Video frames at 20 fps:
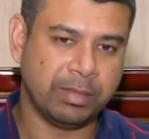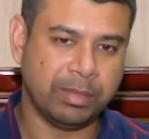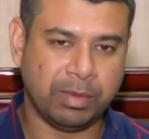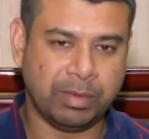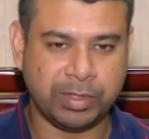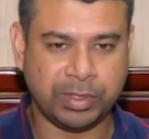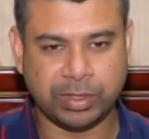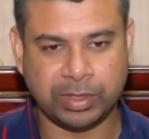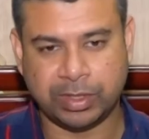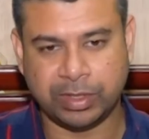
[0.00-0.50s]

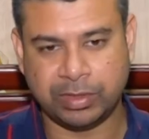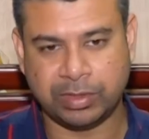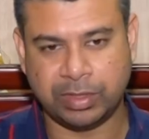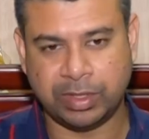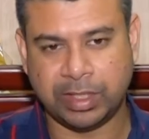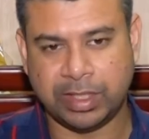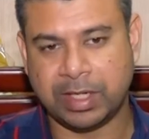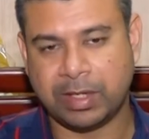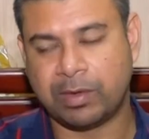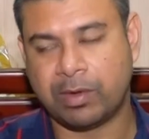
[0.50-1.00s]
ভবিষ্যতে
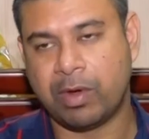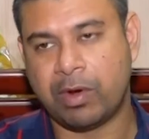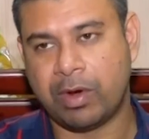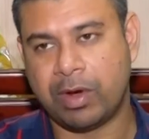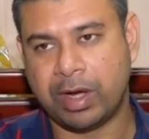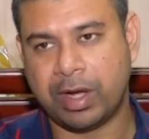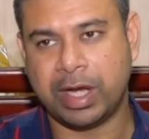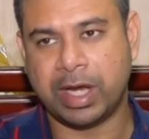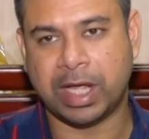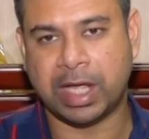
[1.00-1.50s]
যদি কেউ
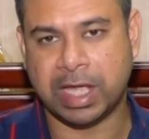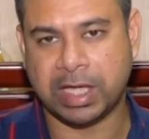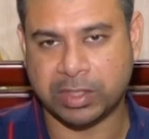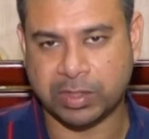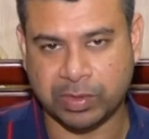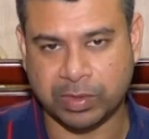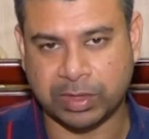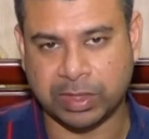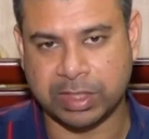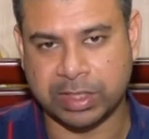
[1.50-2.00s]
করোনা নিয়ে কাজ
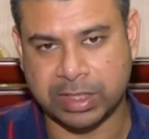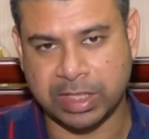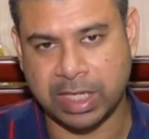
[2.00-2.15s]
করতে